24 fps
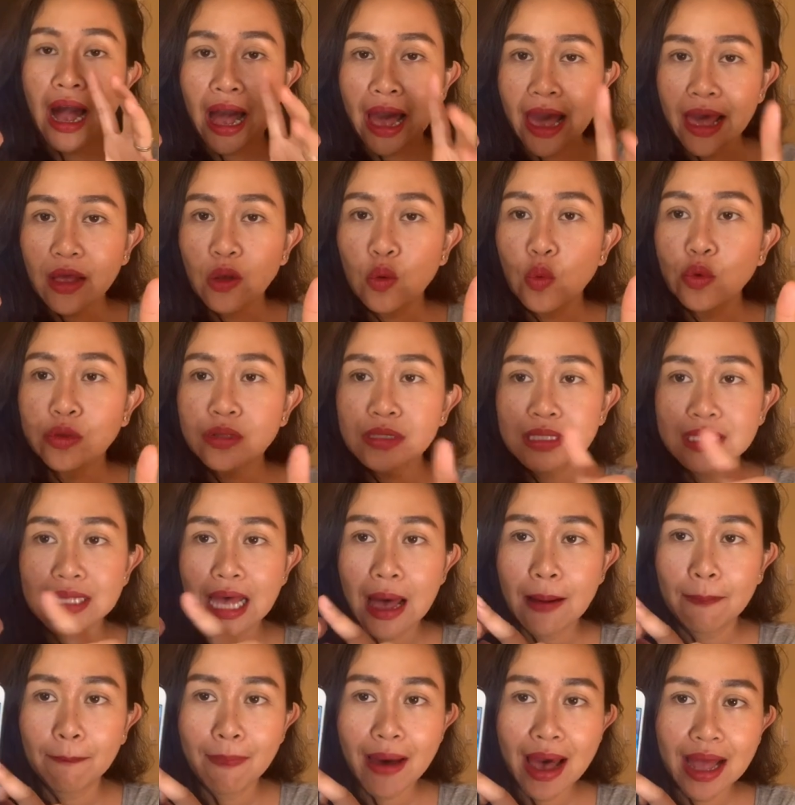ให้คุณ
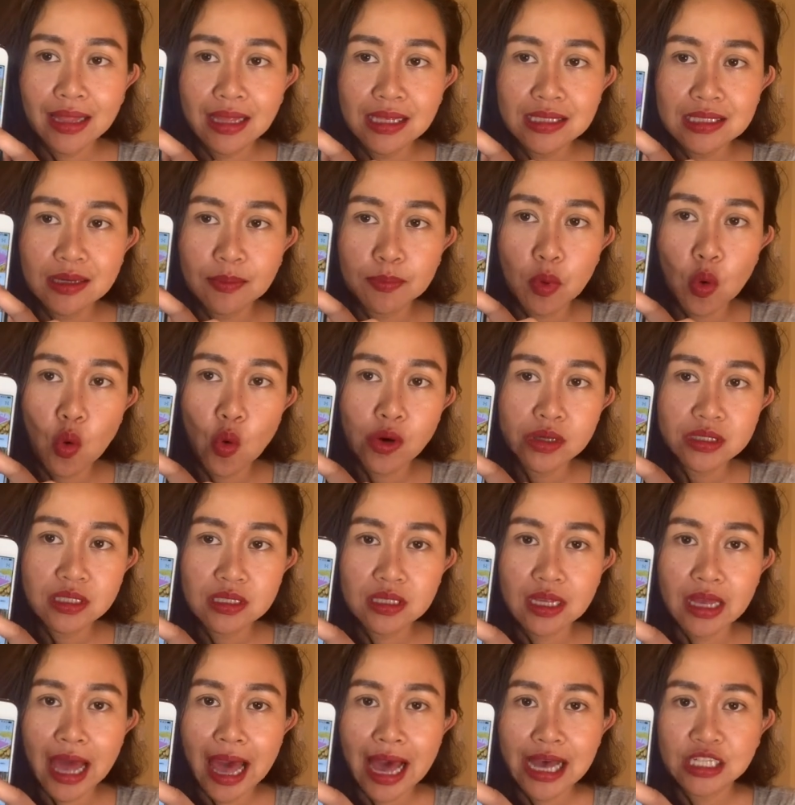สามารถที่จะโพสต์
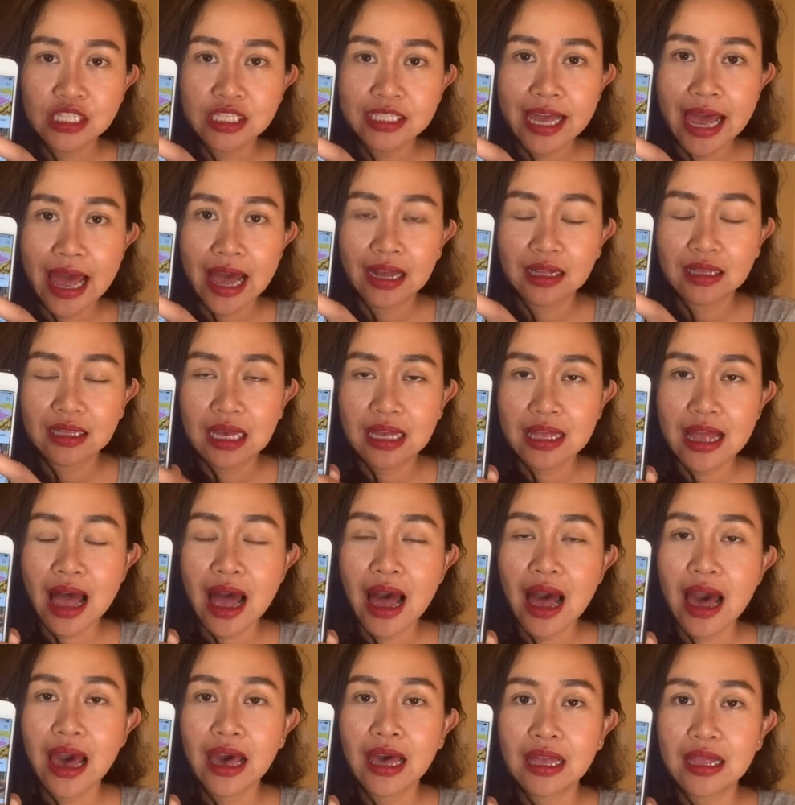แฮชแท็กนี้
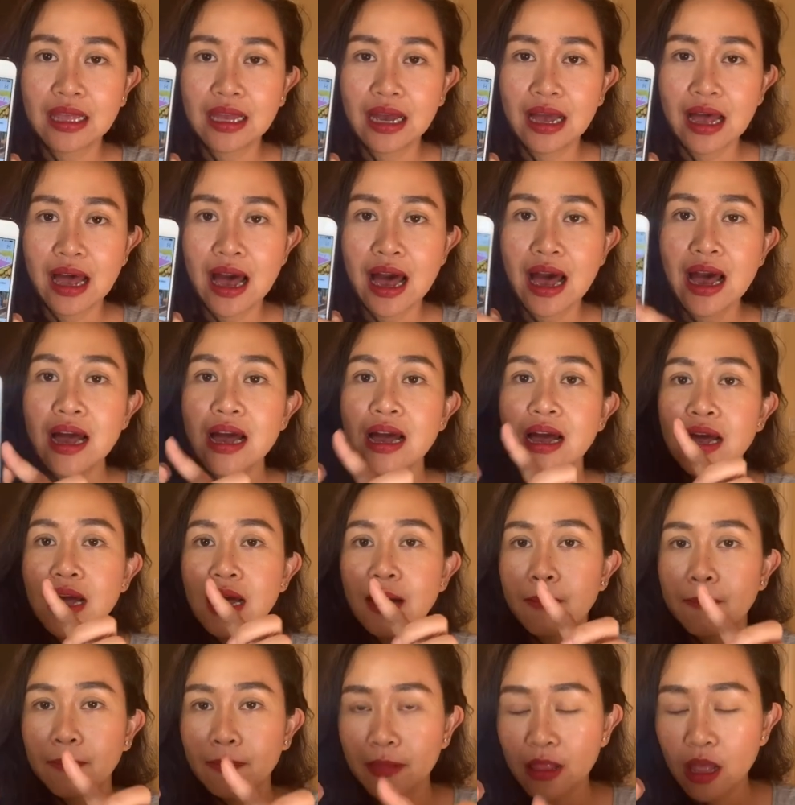ได้นะคะ
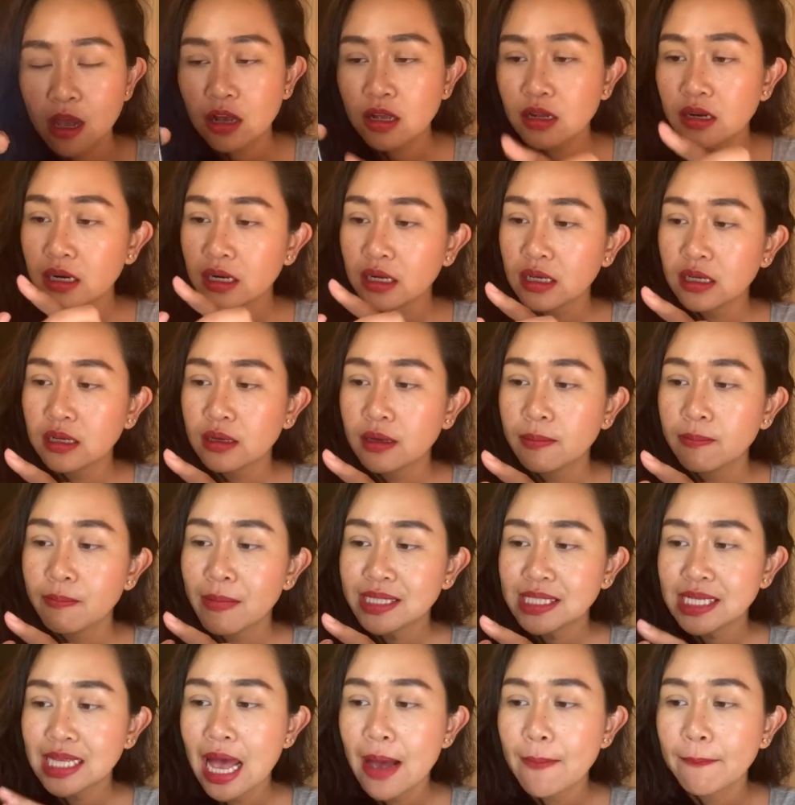เราหรือมั
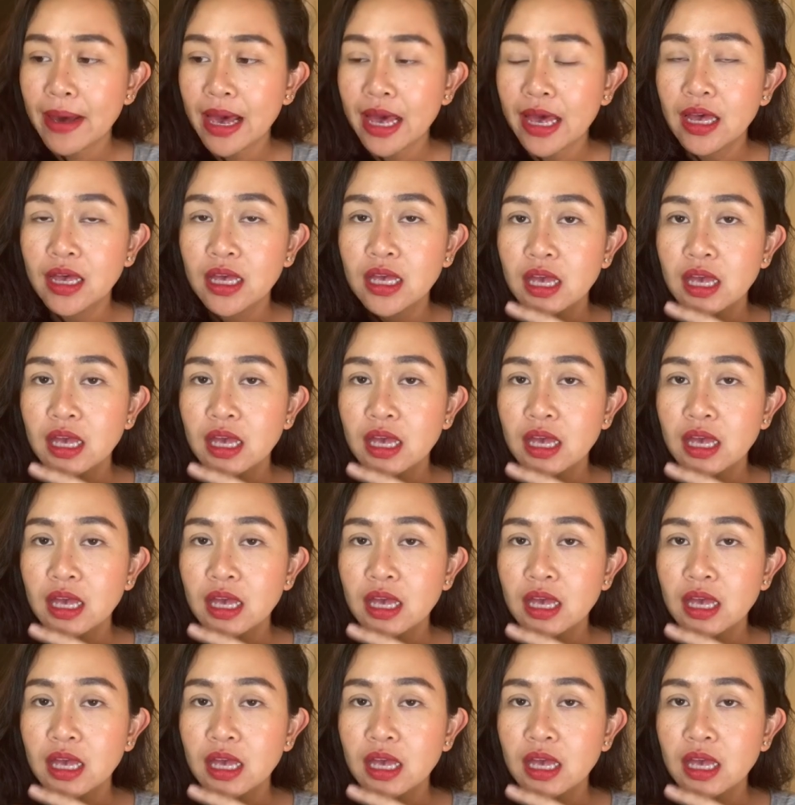นจะทำให้